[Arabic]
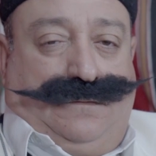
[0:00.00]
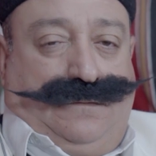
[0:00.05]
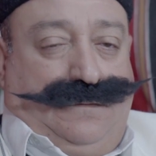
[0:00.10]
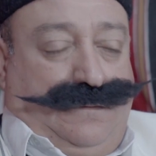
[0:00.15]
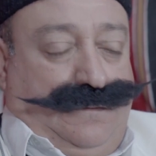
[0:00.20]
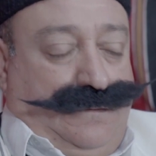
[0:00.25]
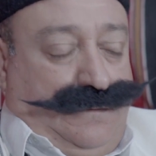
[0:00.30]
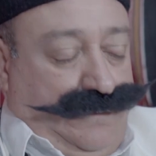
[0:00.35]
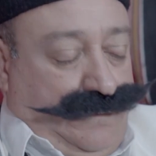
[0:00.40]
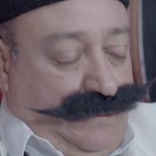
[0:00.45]

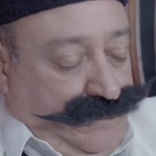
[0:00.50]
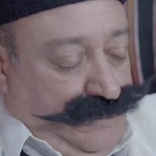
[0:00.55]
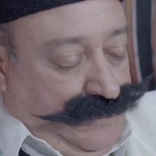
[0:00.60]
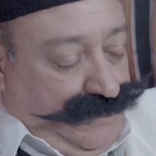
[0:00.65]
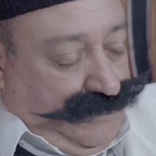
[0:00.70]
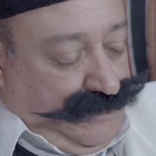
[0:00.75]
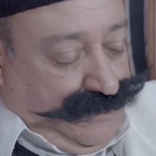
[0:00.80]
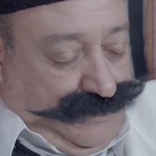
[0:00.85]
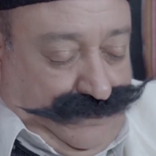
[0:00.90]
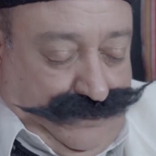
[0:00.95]
في
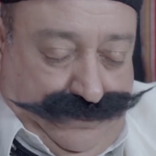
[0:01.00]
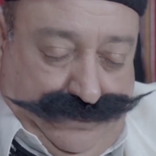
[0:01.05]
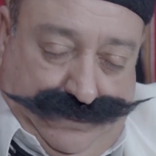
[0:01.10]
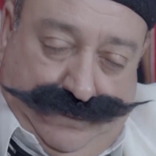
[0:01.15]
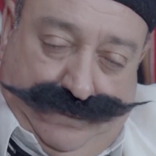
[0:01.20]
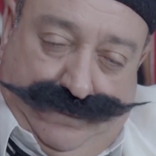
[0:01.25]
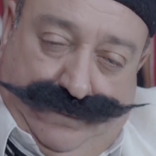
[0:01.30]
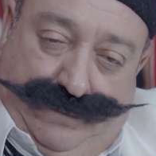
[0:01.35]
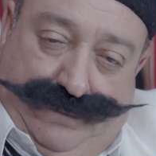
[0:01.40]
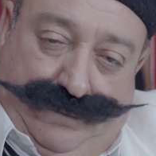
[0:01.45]
ليبيا
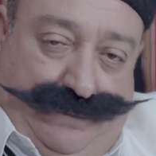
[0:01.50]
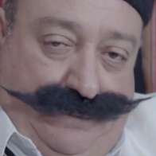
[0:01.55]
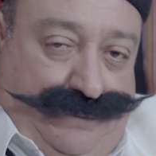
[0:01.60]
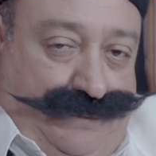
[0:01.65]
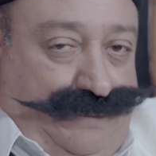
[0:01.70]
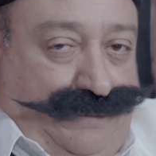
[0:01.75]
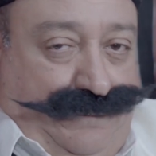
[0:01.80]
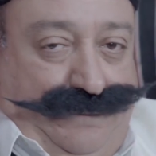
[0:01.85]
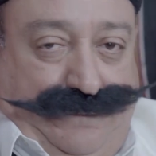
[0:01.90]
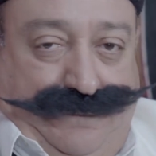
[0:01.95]

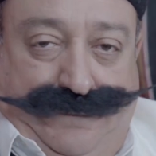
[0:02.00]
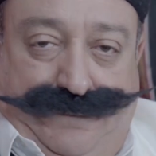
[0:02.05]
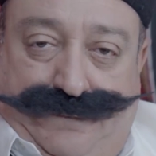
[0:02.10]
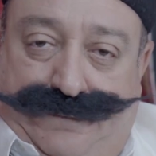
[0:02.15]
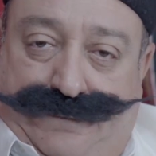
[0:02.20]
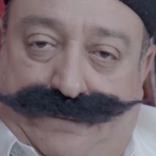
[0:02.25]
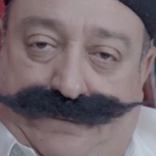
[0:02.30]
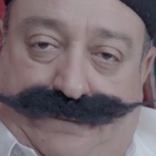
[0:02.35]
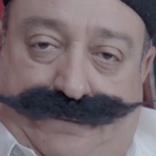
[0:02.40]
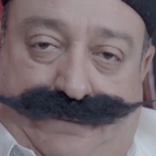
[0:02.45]
تدفي
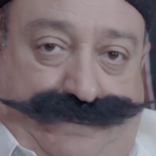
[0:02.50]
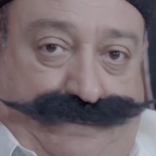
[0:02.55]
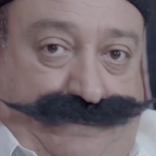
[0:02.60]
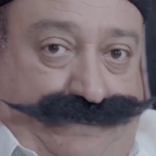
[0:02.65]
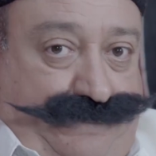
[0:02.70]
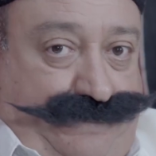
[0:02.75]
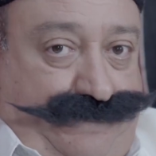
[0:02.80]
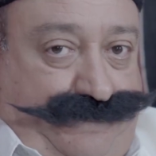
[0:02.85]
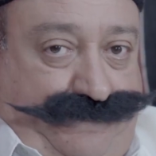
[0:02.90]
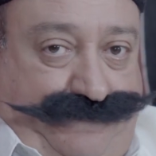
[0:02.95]
نص أوروبا
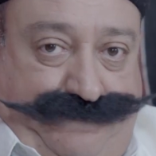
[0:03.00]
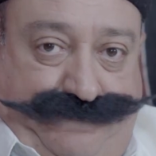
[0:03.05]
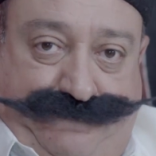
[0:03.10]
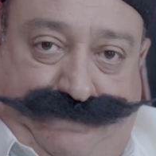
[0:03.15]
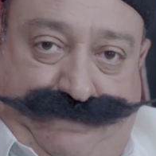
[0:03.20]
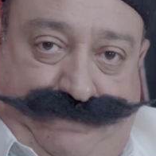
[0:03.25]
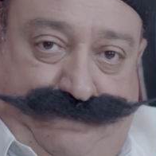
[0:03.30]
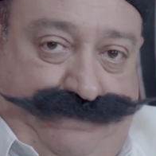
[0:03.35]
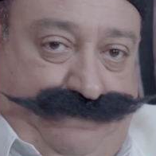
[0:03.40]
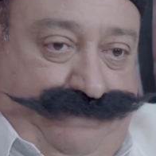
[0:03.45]

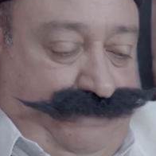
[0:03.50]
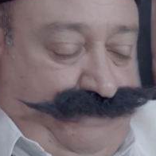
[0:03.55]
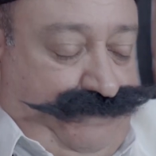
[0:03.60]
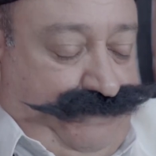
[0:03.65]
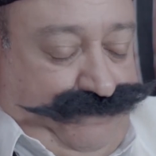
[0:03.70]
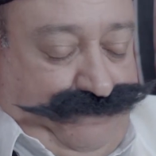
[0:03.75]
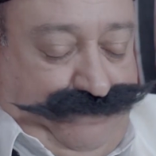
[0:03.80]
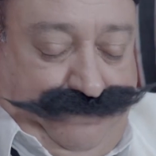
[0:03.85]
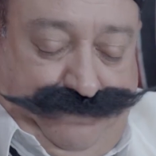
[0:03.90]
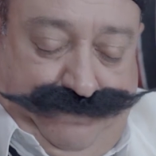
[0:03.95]

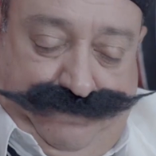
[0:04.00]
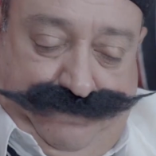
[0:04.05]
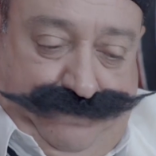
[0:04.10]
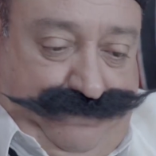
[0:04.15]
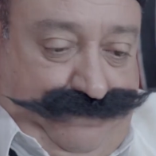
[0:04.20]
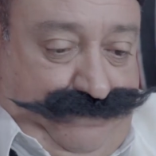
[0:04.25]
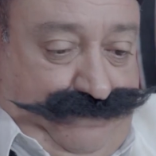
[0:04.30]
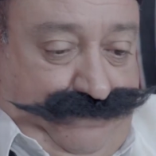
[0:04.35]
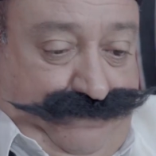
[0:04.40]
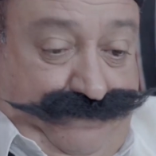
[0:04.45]
لكن مش
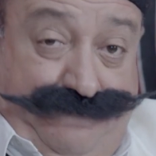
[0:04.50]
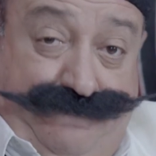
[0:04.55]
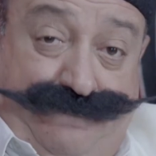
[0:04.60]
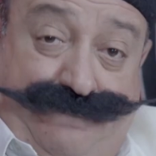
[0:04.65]
لاقيين